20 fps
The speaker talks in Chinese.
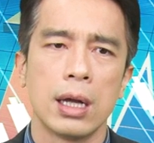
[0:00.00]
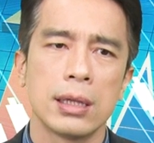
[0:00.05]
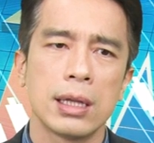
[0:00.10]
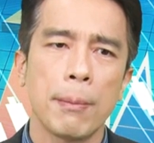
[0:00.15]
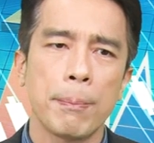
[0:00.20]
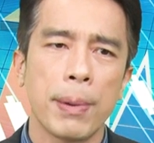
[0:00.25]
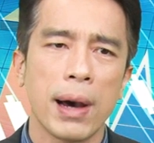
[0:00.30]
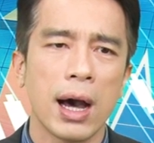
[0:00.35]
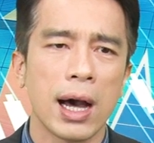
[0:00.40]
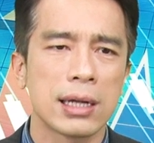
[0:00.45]
那
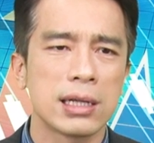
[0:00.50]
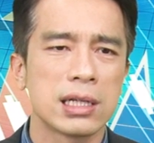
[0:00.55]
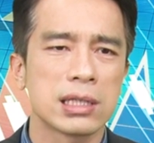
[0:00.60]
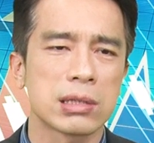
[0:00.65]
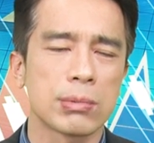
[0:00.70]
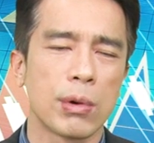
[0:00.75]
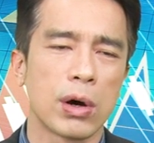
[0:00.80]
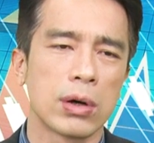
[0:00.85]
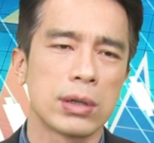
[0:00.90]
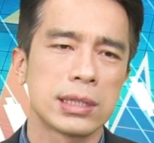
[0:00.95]
包含了
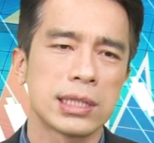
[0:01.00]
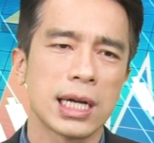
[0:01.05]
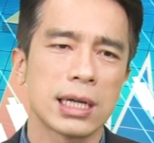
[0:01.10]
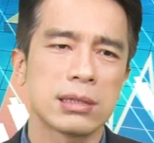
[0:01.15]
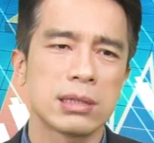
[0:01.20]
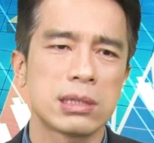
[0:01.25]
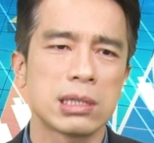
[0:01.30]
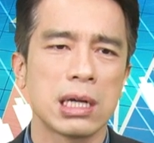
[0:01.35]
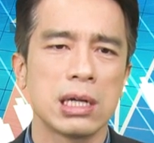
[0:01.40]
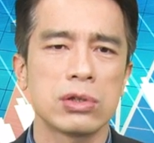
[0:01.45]
什么？像
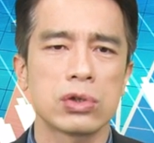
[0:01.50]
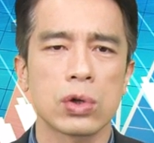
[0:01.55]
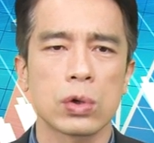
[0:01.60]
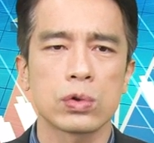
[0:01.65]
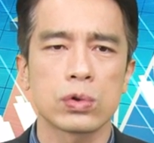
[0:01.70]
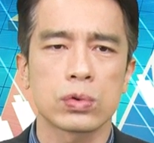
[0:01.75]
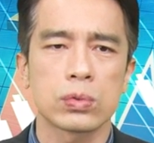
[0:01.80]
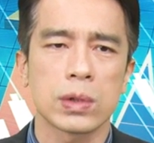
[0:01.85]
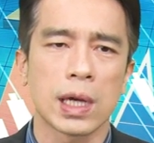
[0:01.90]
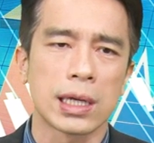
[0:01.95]
今天
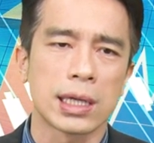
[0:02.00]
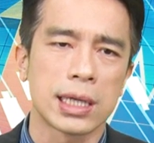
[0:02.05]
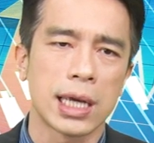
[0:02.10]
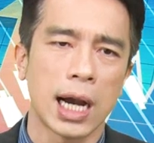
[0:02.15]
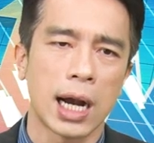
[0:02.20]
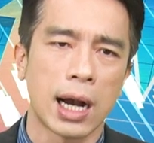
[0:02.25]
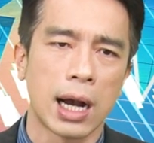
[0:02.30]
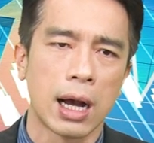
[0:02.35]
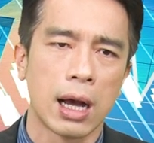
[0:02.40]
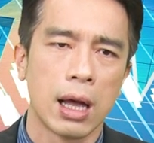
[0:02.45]
中珠也一
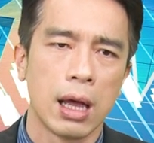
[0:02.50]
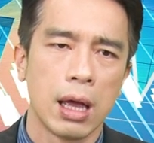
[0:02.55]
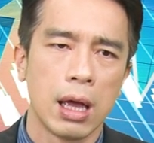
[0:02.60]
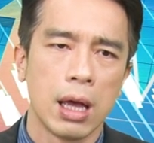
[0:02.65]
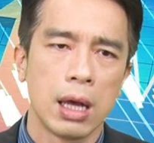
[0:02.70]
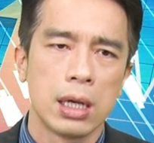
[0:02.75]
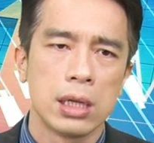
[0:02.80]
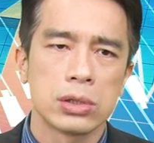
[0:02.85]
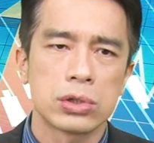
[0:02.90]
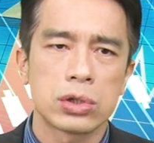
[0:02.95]
样啊，
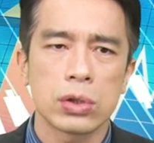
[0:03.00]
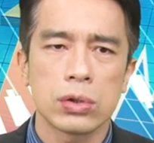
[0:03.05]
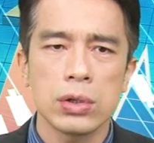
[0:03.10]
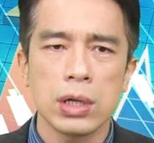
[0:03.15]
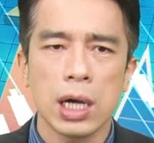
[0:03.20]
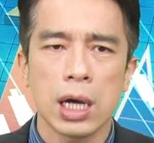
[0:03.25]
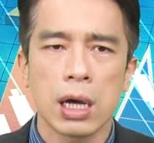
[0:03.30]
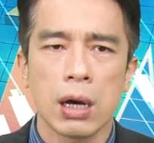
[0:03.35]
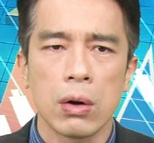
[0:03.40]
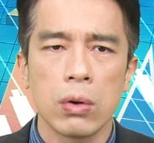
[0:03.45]
九
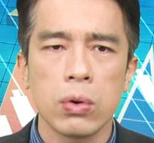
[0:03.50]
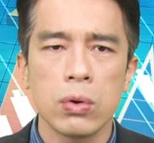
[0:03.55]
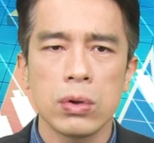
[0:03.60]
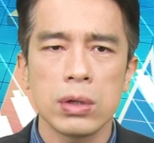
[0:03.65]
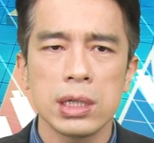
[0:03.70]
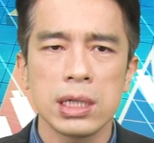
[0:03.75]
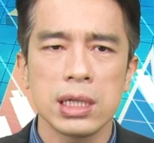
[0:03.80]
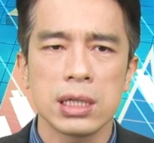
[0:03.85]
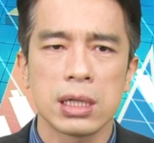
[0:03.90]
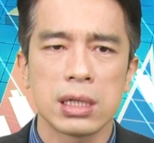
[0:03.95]
月获
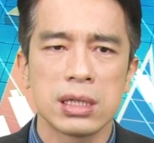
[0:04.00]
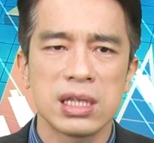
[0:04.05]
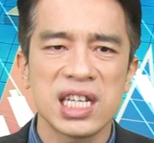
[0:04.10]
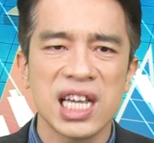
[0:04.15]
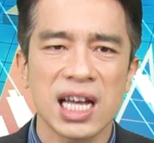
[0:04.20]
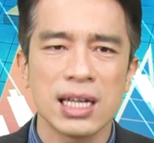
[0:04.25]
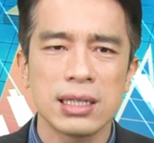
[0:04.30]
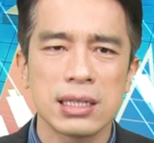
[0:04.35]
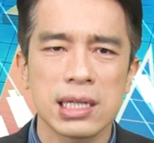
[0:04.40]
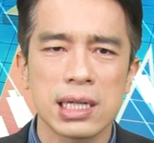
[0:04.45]
利
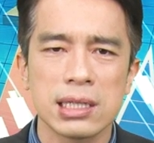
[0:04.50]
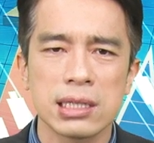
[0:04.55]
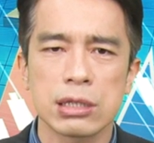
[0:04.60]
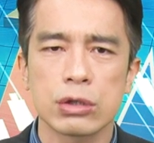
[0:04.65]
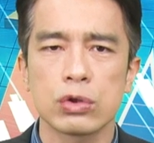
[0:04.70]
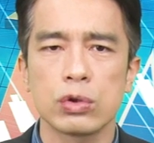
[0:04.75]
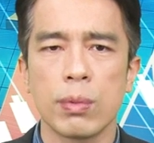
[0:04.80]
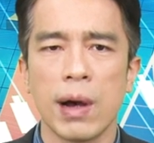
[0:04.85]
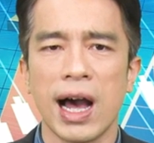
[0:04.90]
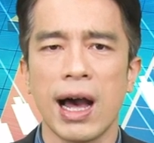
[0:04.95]
年增
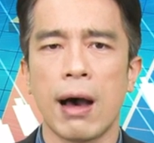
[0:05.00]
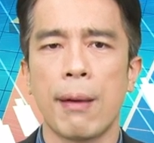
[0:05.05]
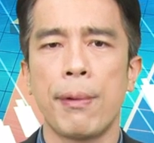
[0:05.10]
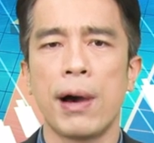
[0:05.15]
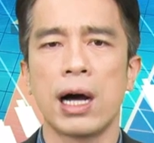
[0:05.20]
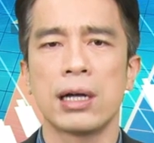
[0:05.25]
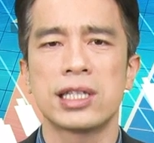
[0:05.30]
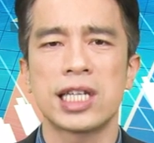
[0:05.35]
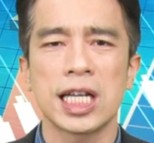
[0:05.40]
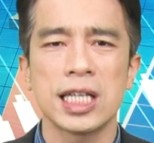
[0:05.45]
十五趴，好不
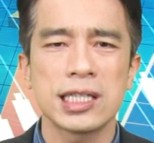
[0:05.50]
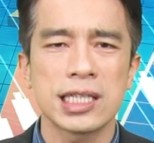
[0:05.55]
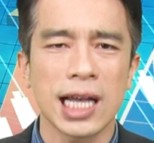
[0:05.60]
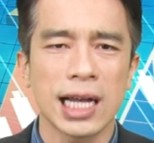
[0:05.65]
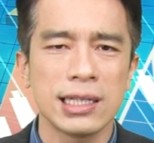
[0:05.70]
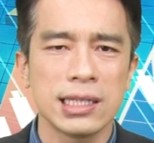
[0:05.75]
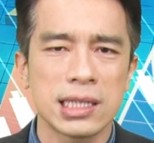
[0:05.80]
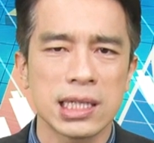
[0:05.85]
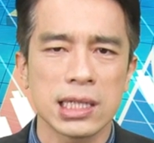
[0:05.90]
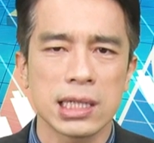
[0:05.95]
好？前
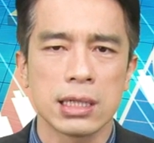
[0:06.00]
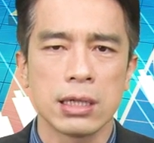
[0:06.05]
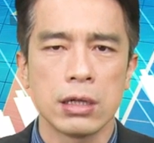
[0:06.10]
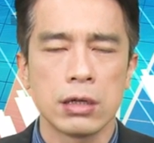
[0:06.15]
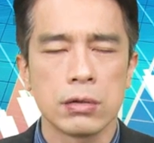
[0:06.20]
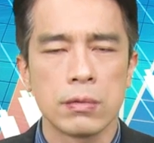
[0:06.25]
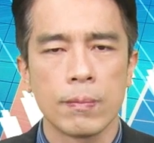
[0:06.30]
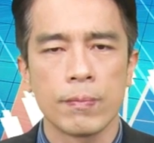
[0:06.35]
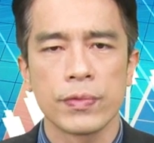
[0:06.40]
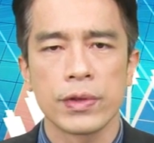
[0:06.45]
三季
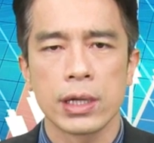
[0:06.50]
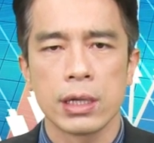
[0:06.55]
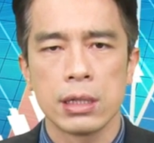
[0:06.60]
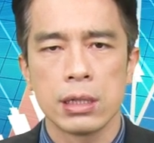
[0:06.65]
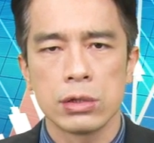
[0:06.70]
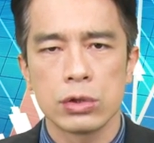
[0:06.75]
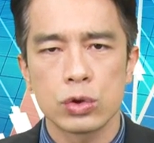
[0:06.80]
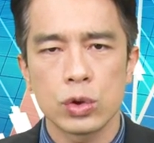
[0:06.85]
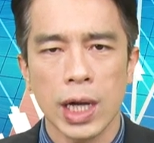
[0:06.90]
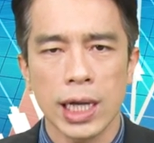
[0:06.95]

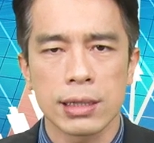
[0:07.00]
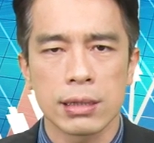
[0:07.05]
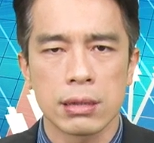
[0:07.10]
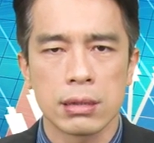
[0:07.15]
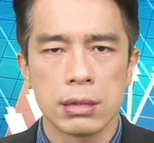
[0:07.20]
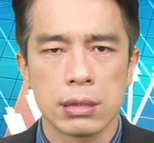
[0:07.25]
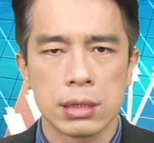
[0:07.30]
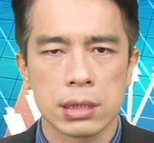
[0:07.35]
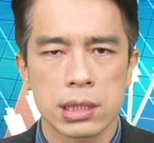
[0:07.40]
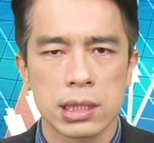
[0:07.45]
赚
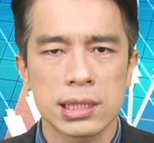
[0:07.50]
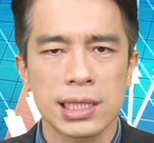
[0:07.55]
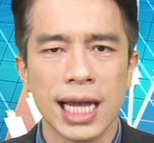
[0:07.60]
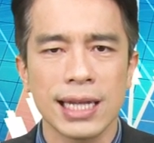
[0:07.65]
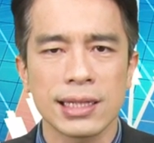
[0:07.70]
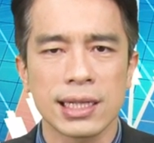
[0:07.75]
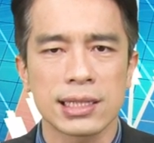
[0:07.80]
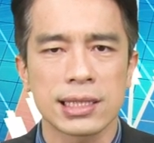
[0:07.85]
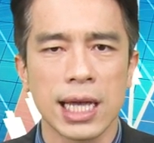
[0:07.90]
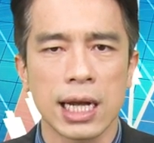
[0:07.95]
十三
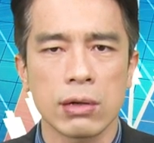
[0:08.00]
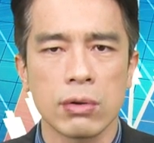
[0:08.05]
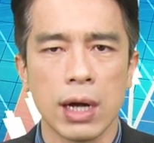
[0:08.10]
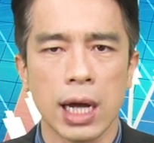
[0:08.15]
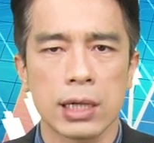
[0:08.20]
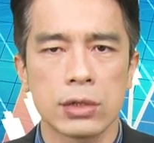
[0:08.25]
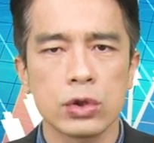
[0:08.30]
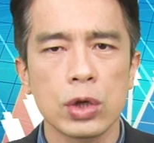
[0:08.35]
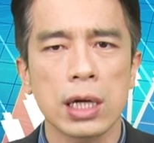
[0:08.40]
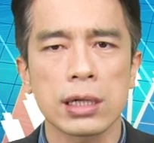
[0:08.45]
点三
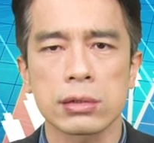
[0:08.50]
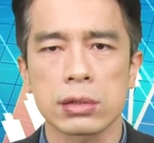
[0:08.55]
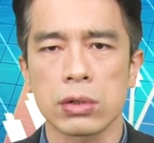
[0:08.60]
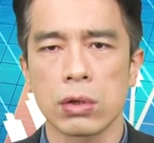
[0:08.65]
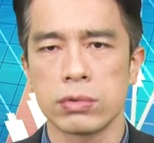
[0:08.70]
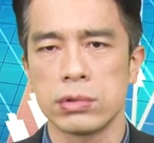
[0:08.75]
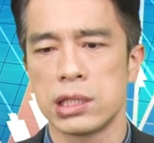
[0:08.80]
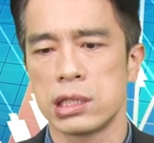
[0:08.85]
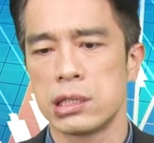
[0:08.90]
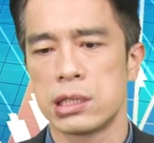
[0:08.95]
块，创
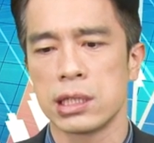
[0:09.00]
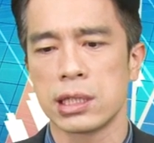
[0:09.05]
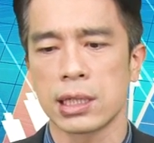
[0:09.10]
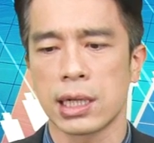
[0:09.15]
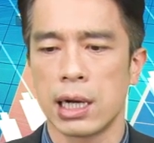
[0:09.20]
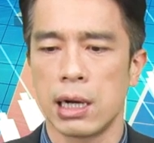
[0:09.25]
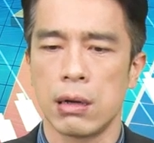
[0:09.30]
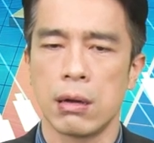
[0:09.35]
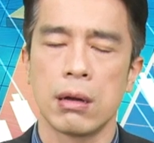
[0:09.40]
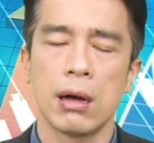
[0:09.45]
同期新
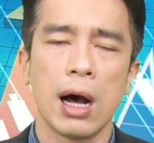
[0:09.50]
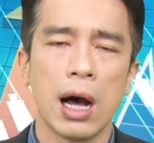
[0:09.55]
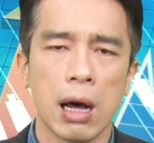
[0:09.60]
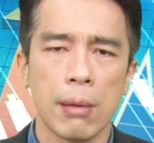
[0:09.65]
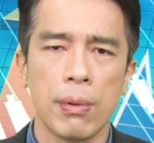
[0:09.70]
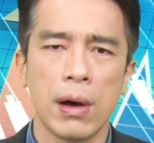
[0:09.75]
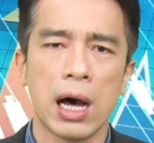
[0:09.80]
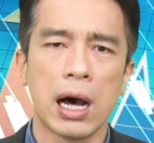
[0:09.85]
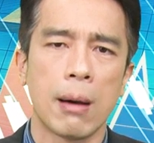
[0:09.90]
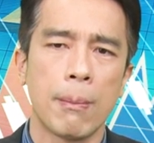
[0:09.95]
高，好
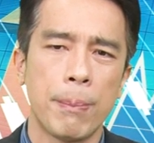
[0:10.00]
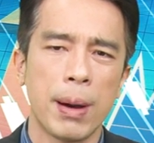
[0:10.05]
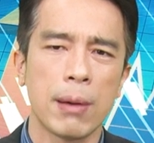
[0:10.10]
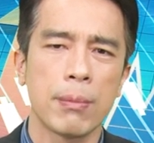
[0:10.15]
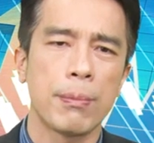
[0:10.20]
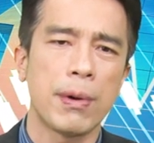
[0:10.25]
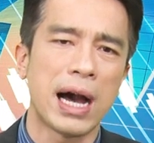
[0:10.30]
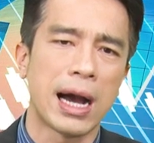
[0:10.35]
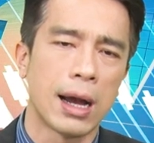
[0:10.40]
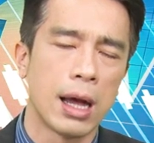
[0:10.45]
不好？棒
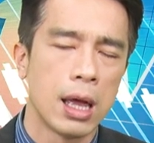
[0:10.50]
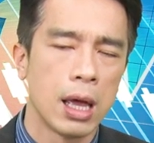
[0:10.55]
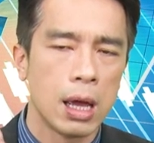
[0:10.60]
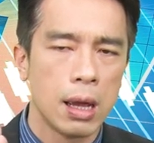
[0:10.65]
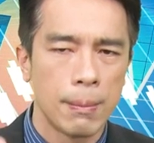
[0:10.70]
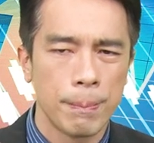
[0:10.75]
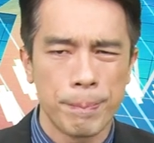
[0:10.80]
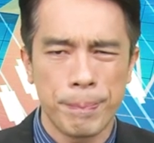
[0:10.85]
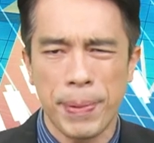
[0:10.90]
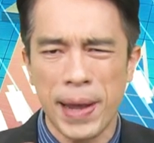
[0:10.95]
不棒？
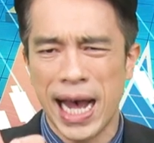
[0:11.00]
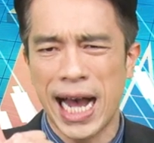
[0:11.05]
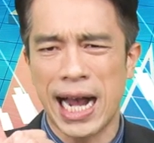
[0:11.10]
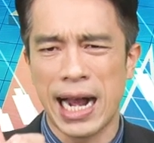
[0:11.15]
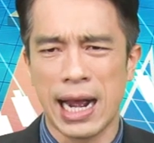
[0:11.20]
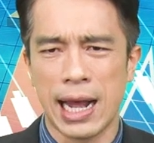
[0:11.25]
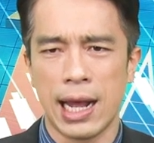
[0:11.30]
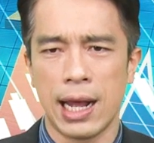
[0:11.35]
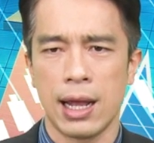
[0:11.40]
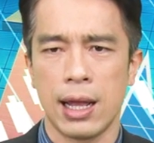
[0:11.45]

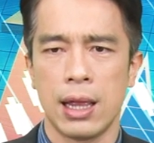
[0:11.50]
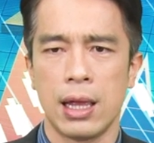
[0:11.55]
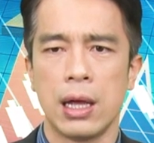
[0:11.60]
棒啊！